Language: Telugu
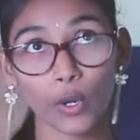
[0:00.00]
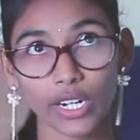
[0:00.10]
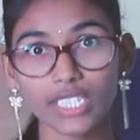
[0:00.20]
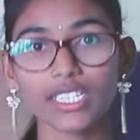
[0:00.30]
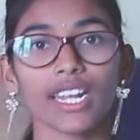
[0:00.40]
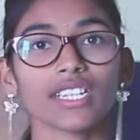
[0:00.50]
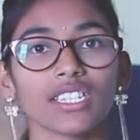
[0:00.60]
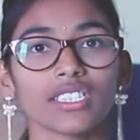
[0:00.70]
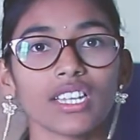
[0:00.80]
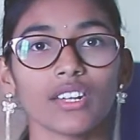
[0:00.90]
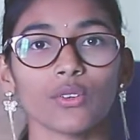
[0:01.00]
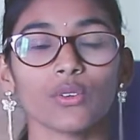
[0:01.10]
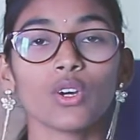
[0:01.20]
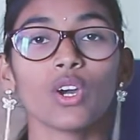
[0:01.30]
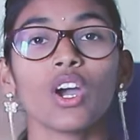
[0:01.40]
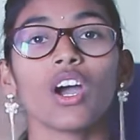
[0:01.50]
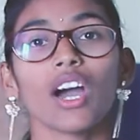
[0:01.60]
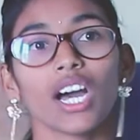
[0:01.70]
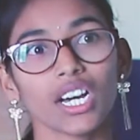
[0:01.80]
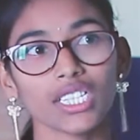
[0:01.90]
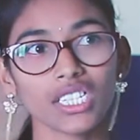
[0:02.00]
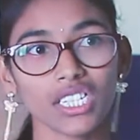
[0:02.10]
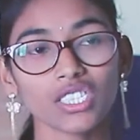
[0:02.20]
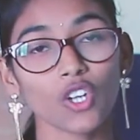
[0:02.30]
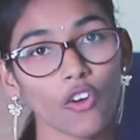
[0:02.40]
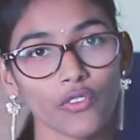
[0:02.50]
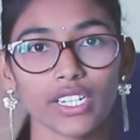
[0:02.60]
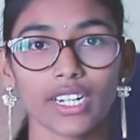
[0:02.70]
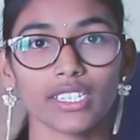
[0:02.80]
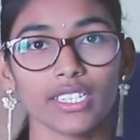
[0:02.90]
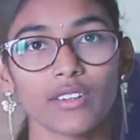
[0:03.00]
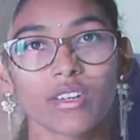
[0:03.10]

ఒకటి సెలెక్ట్ చేశాను దట్ ఈస్ కాఫీ గైడ్